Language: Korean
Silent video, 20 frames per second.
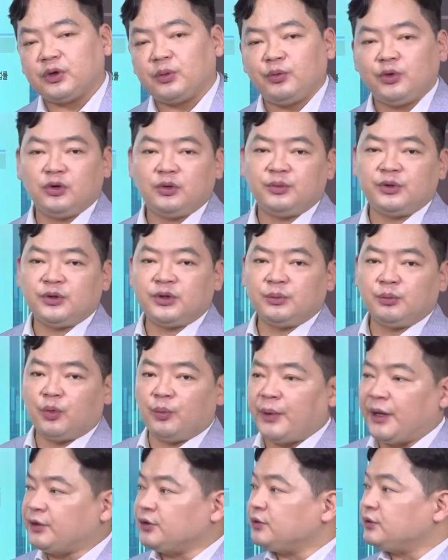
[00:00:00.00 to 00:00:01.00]
WB는 뭐
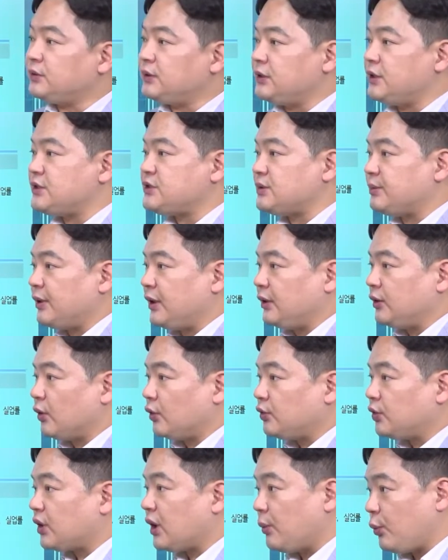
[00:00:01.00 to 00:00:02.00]
매년 틀리지만
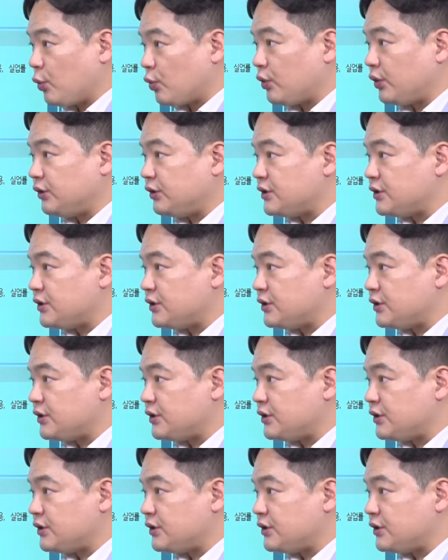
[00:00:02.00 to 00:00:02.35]
어떻게 보고